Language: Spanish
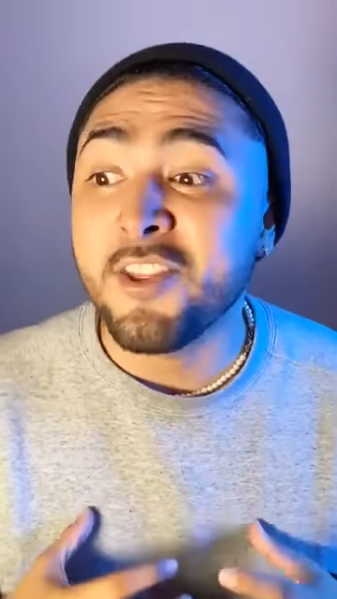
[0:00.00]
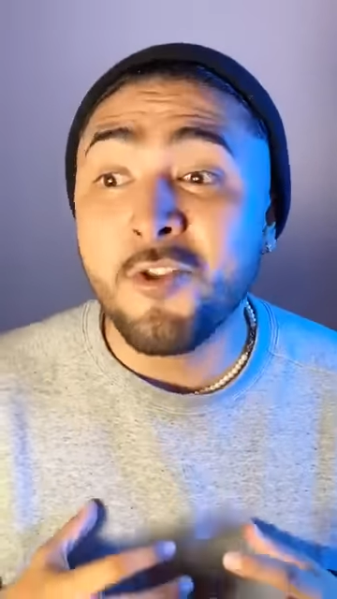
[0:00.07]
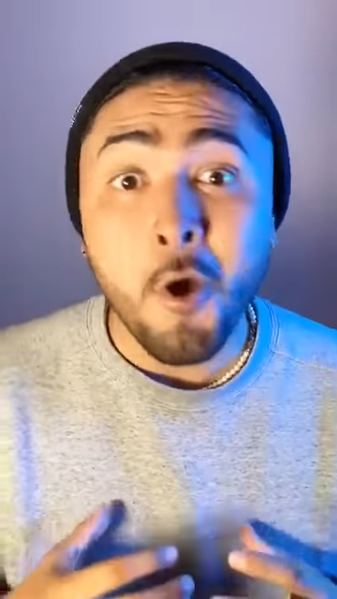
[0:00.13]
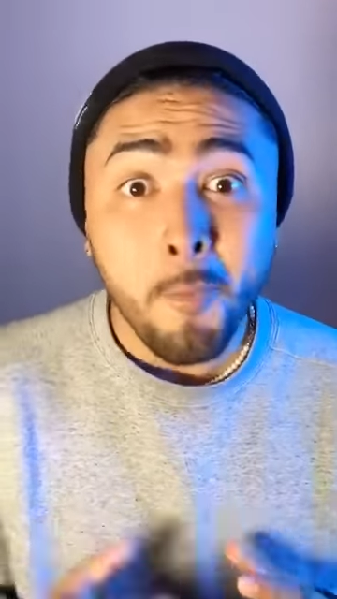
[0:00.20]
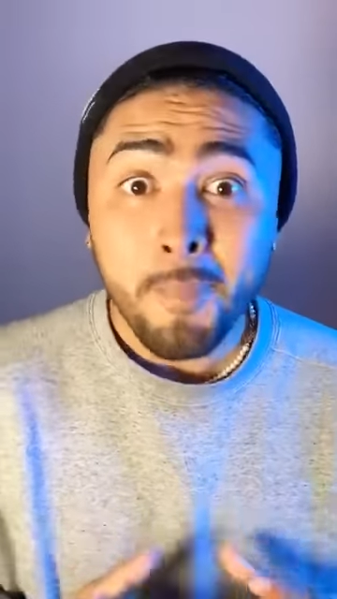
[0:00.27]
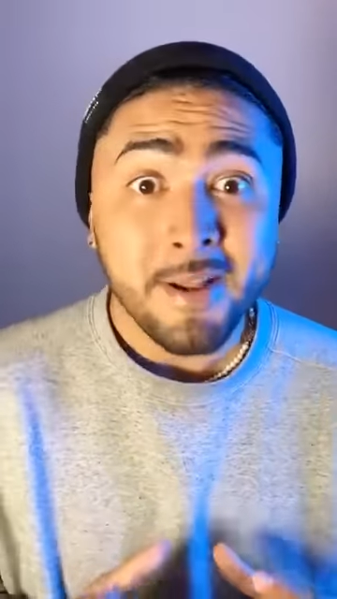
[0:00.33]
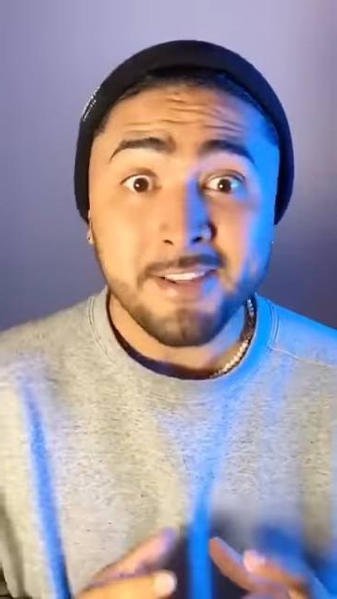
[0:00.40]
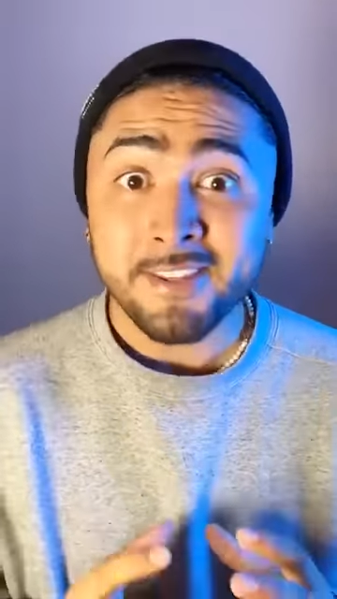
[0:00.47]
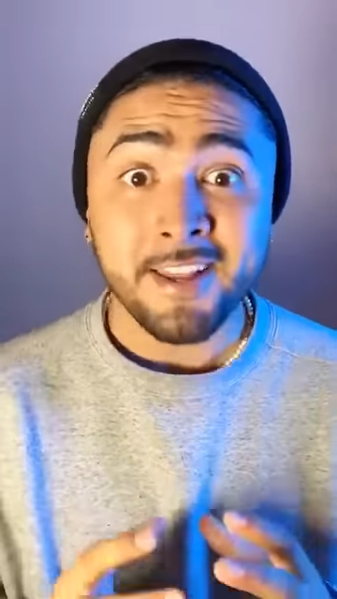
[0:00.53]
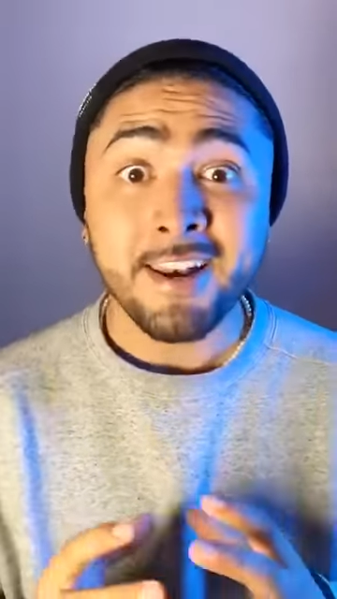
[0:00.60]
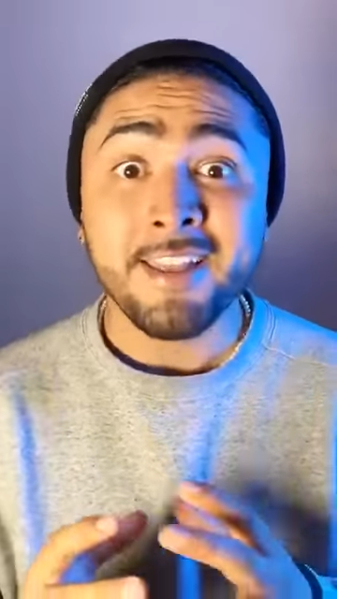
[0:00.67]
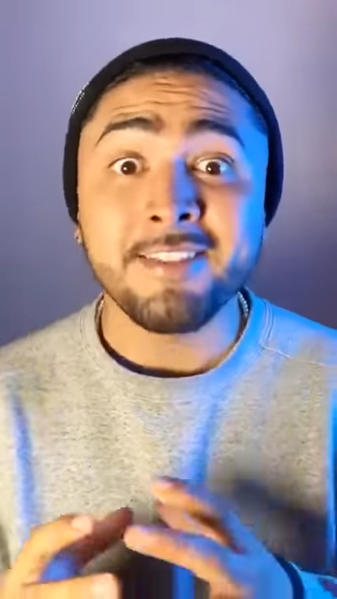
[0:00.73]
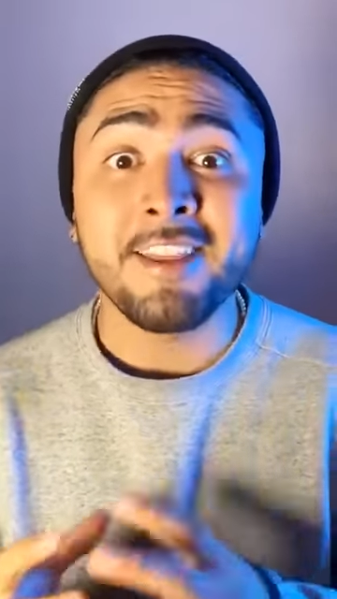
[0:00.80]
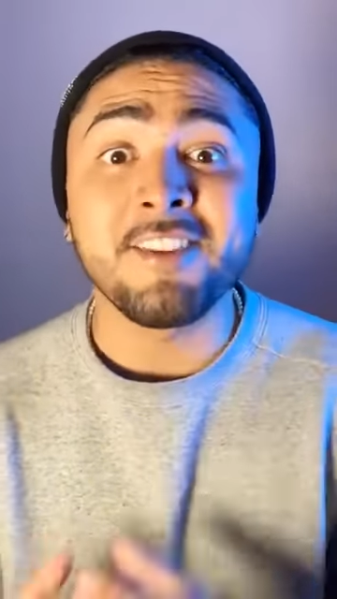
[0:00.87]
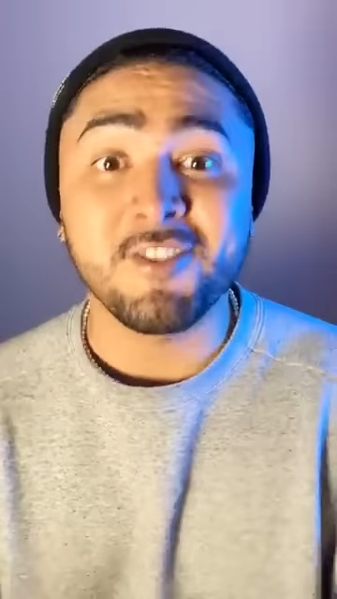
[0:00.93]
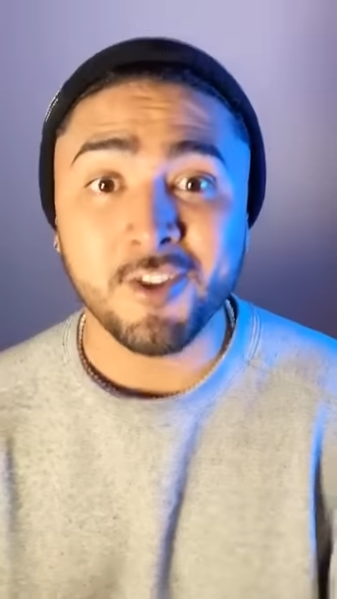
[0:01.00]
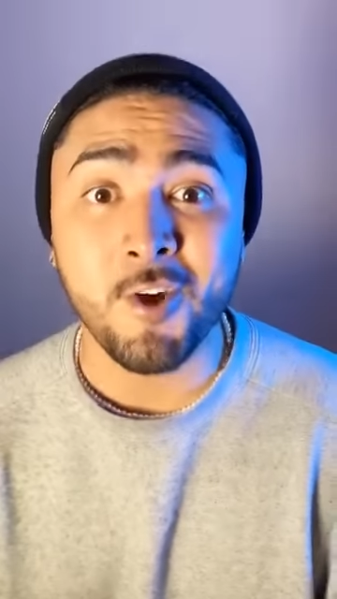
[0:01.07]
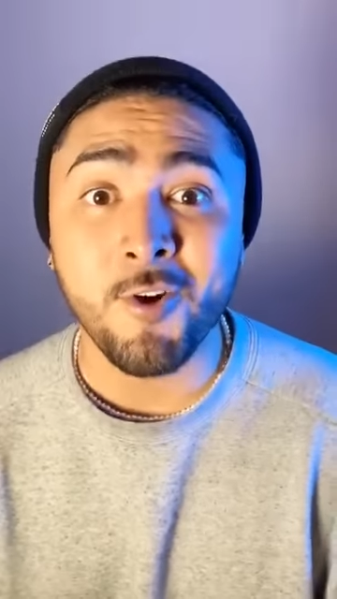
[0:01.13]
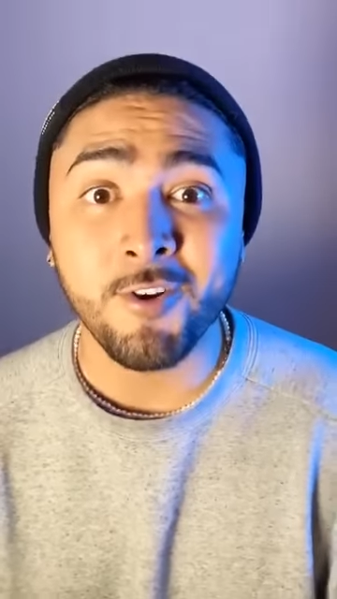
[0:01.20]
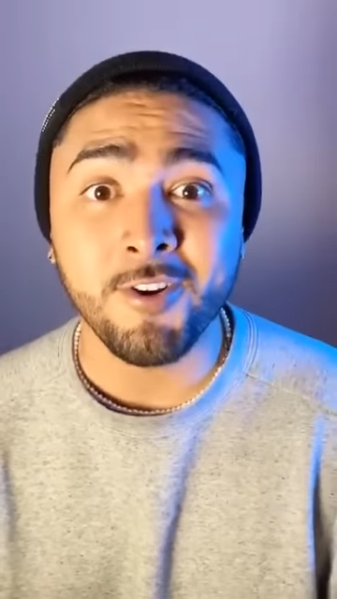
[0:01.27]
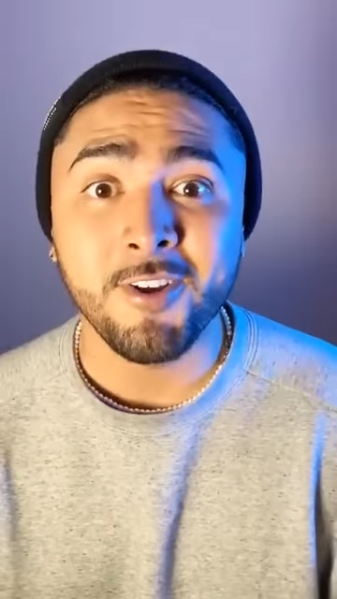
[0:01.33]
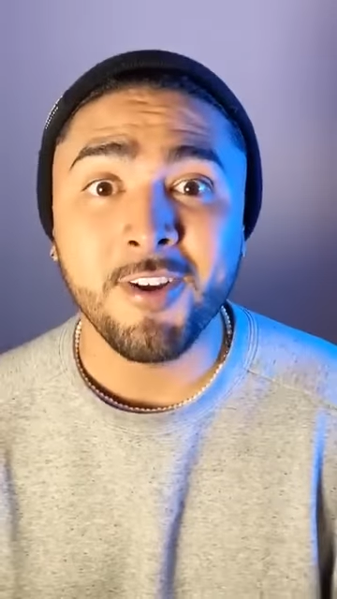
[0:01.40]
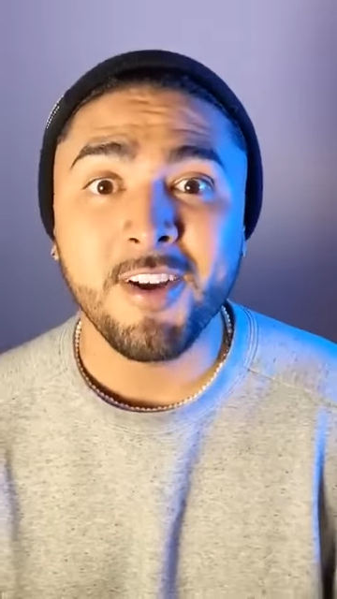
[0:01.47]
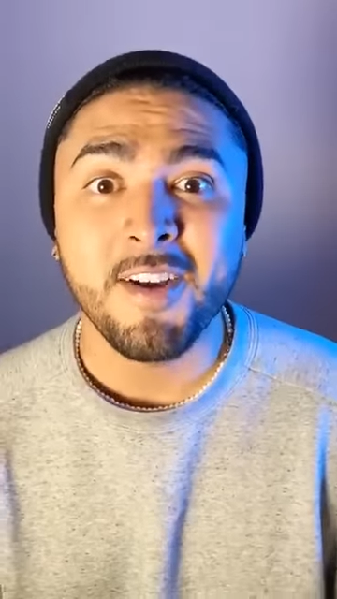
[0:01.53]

no prestarle atención